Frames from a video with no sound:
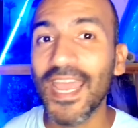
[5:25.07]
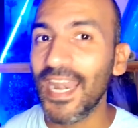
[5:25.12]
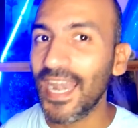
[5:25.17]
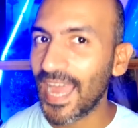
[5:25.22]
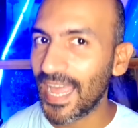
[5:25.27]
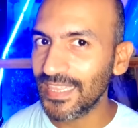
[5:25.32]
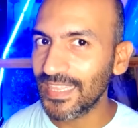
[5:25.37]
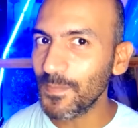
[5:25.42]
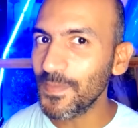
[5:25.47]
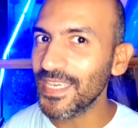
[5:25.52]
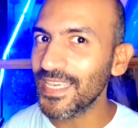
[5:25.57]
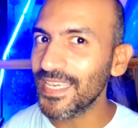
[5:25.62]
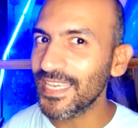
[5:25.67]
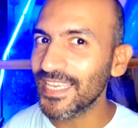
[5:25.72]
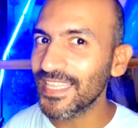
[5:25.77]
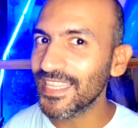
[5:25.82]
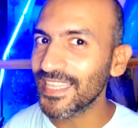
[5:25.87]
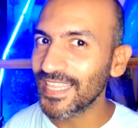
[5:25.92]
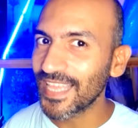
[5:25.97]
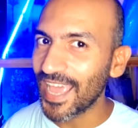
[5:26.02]
اللي عند
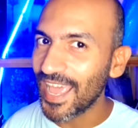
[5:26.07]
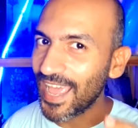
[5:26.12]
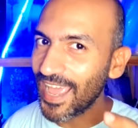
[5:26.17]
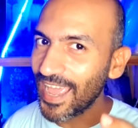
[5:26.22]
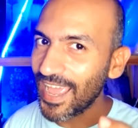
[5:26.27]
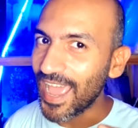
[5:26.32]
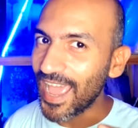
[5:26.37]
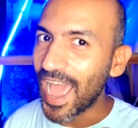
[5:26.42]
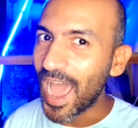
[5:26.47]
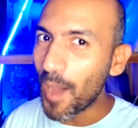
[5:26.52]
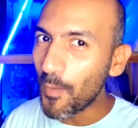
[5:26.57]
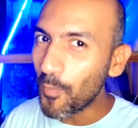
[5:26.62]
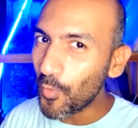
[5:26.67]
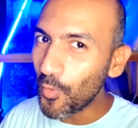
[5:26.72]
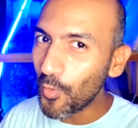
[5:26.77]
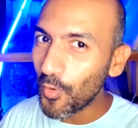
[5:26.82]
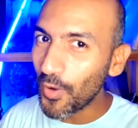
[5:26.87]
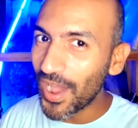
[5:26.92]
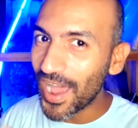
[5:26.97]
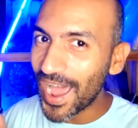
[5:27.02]
مين ها
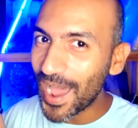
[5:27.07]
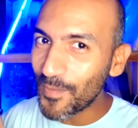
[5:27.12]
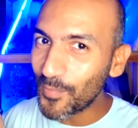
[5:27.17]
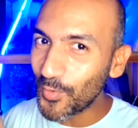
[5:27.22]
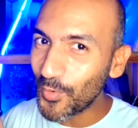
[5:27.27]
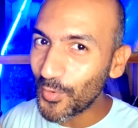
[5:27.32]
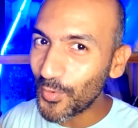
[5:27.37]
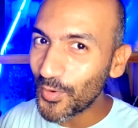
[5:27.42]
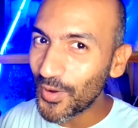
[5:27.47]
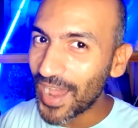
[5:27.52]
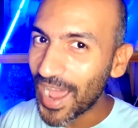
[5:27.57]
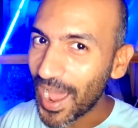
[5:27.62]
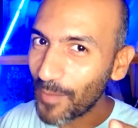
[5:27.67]
ابو ابو